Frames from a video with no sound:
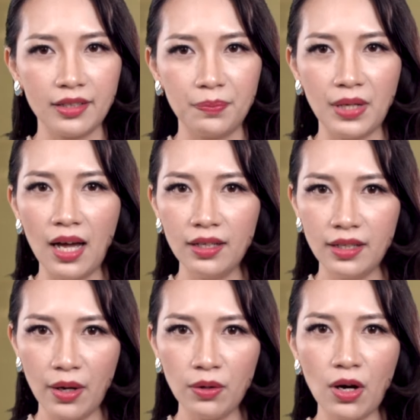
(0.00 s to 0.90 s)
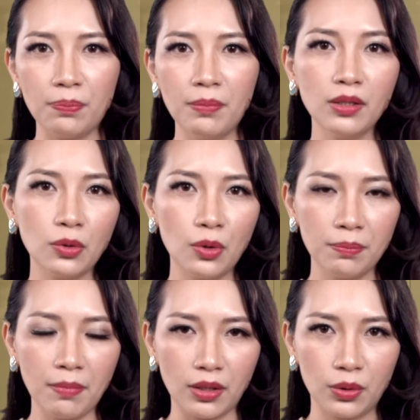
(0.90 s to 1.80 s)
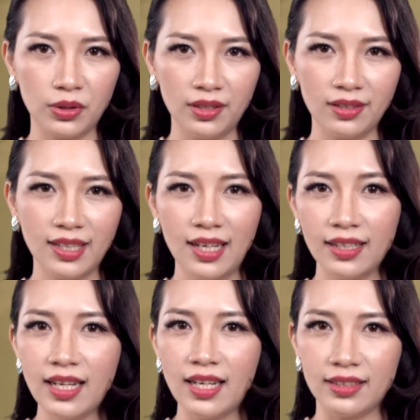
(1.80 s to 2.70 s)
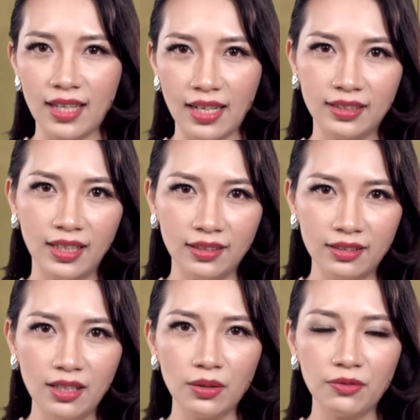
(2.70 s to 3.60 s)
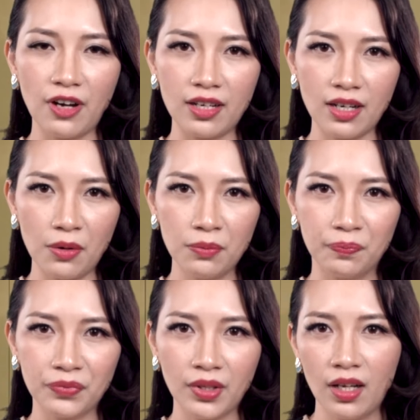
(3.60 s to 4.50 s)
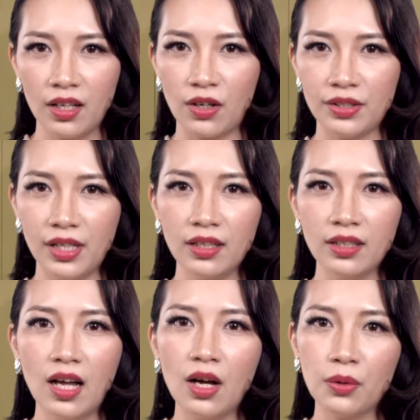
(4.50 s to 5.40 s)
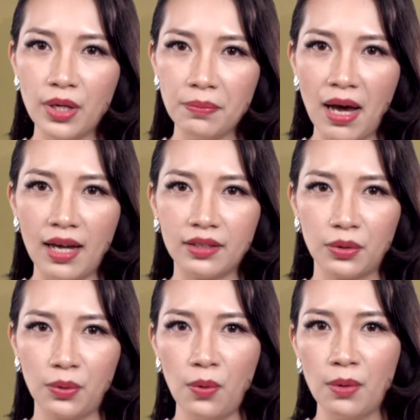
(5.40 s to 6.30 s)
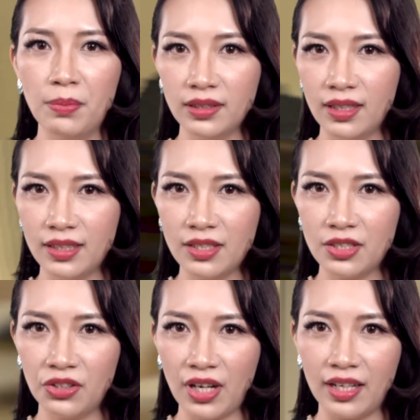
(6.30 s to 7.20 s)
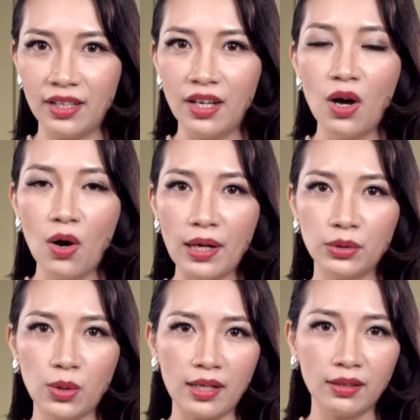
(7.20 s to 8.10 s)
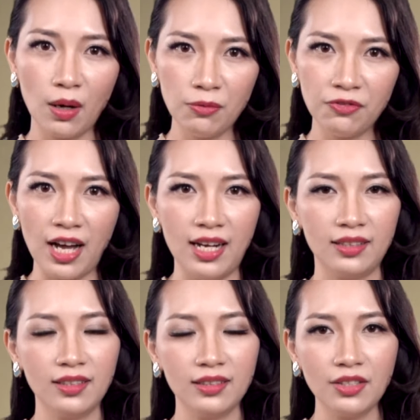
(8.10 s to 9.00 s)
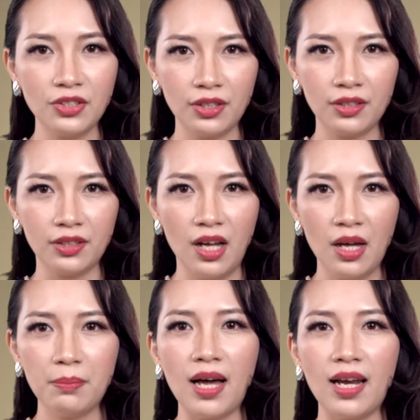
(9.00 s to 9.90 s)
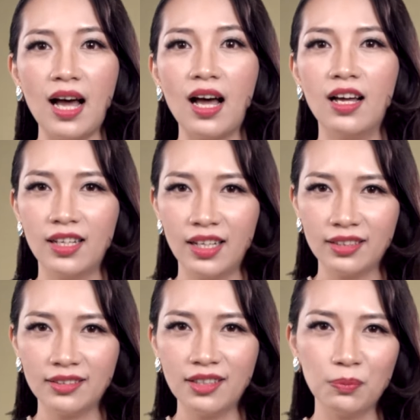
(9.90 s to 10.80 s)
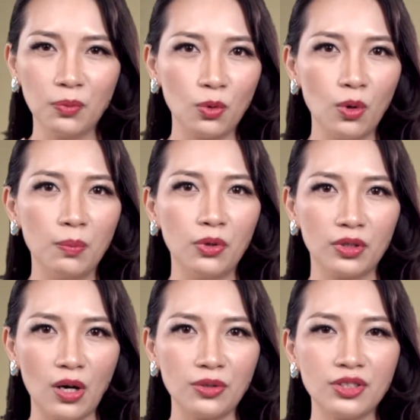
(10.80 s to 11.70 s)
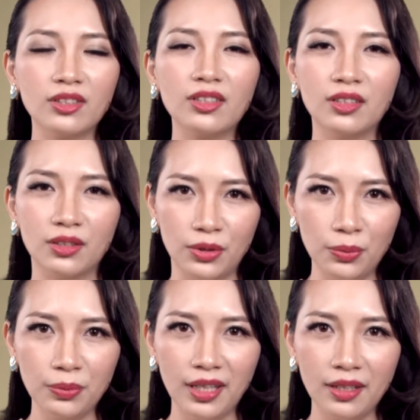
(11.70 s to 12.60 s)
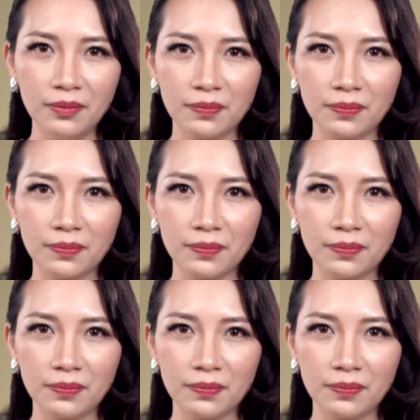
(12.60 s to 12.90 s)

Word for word: Cập đã đẽo gọt bớt khuôn mặt của tượng để thành hình tượng pharaoh. Có nghĩa, nguyên bản của bức tượng nhân sư này hoàn toàn không phải là tượng nhân sư mà là hình tượng của một con sư tử đúng nghĩa.